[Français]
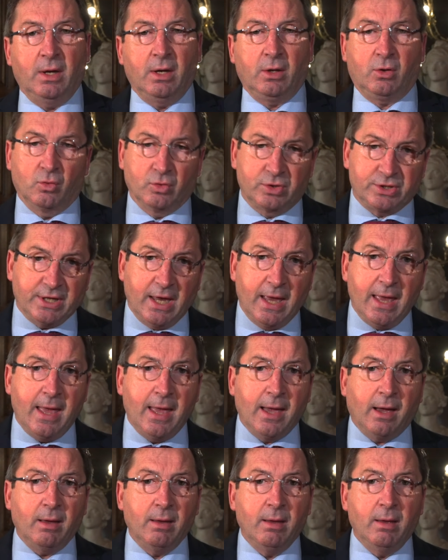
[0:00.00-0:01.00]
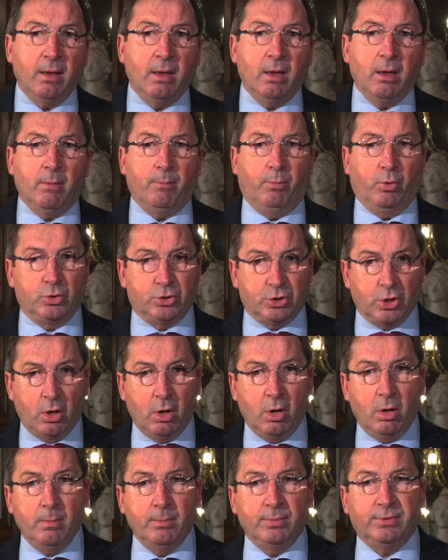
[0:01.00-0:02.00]
Concerts,
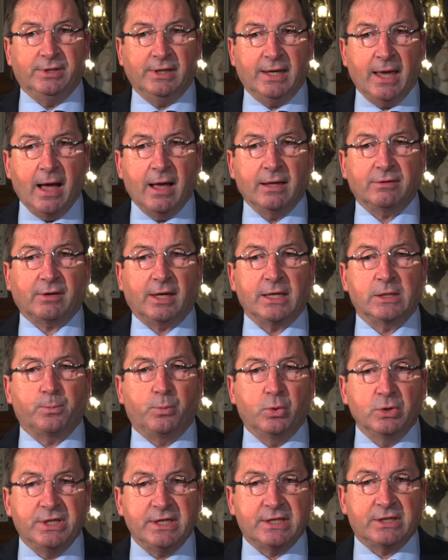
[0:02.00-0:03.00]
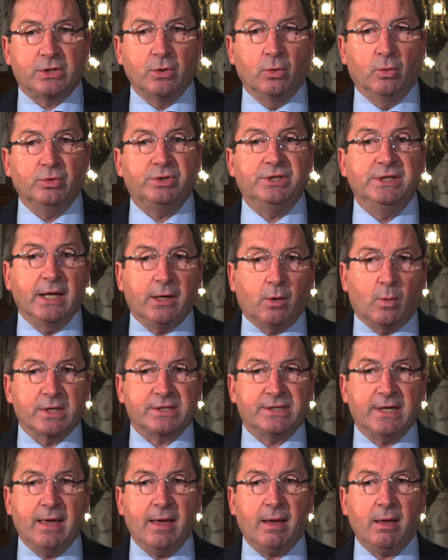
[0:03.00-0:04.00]
podiums, théâtre, expositions, dîners
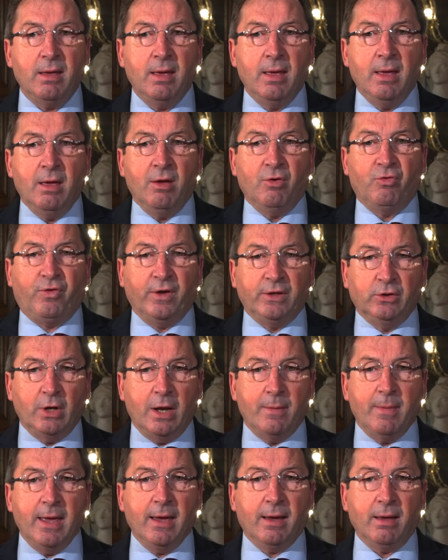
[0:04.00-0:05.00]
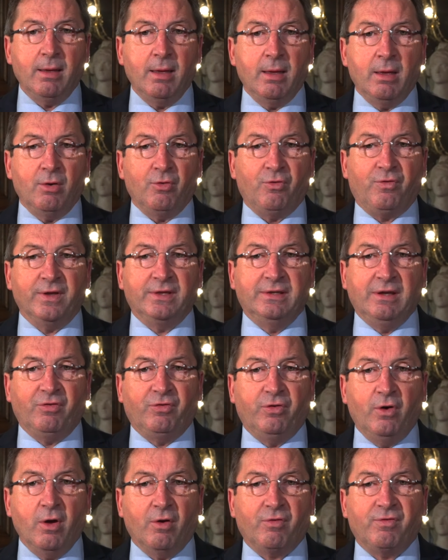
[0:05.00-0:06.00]
croisières – fête de la mer, fête des
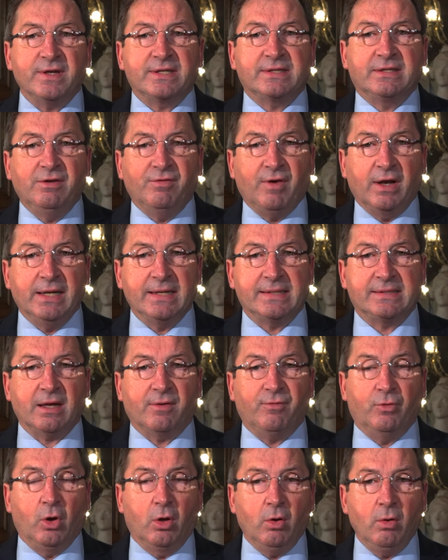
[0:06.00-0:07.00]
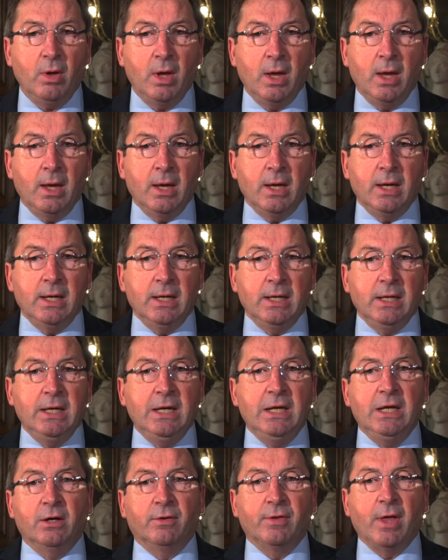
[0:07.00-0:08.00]
fleurs, festival des cerfs-volants.
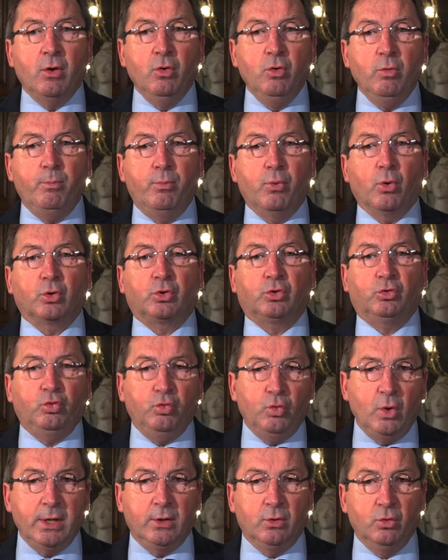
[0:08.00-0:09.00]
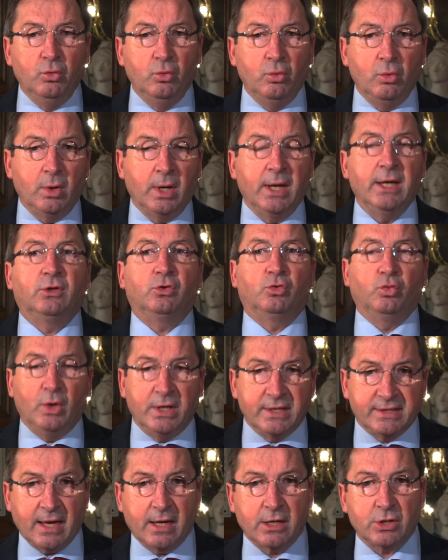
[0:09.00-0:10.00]
Il y en a eu pour tous les goûts et tous
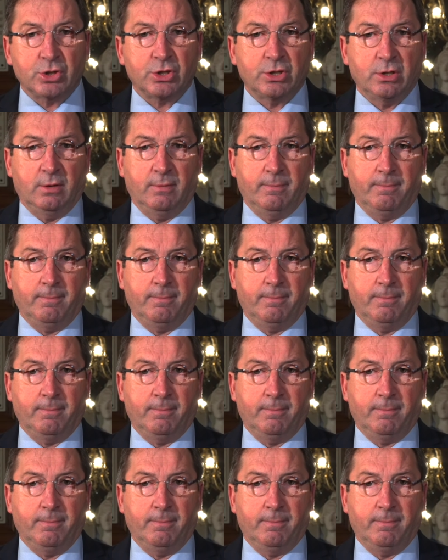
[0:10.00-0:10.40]
les âges.